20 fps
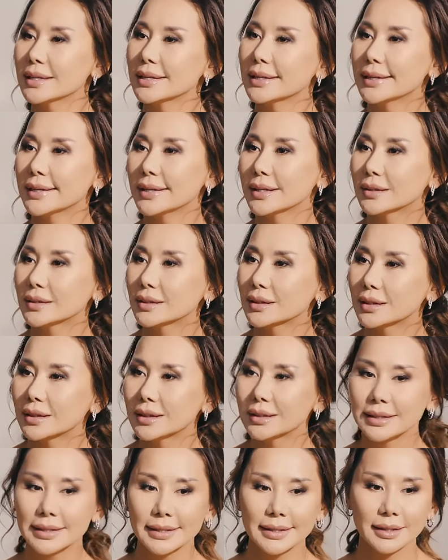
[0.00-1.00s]
или
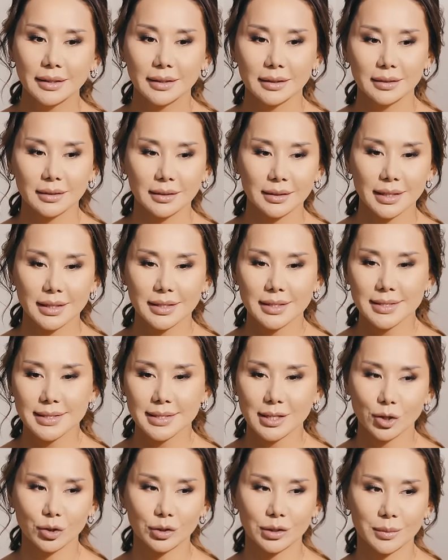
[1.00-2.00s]
это, а, я не
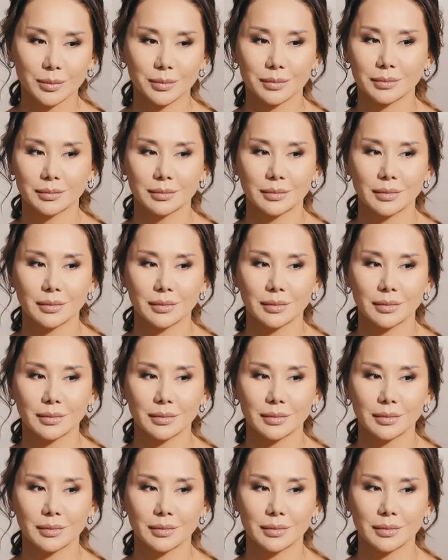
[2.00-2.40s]
знаю, там,